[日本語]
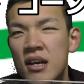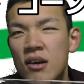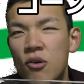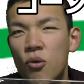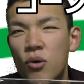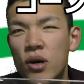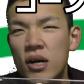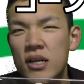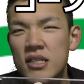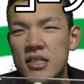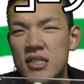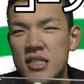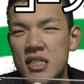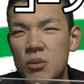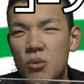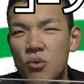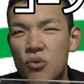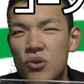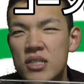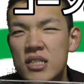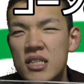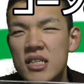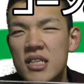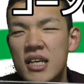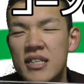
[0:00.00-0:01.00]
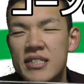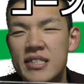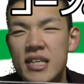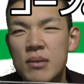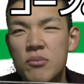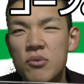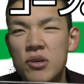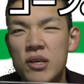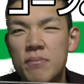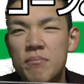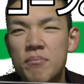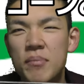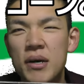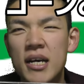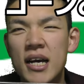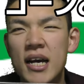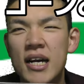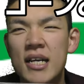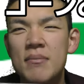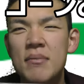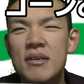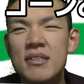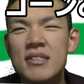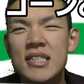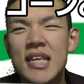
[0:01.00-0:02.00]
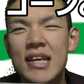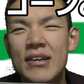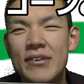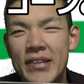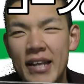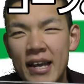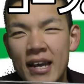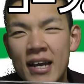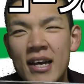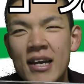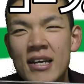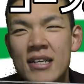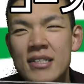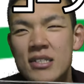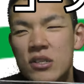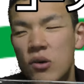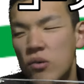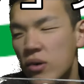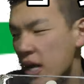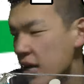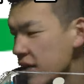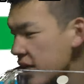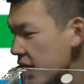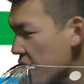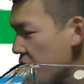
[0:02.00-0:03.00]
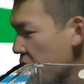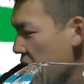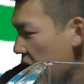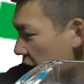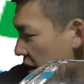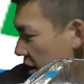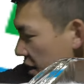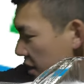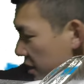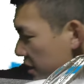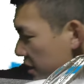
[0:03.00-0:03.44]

お菓子にしても美味しい野菜もいっぱいありますけどねそれでは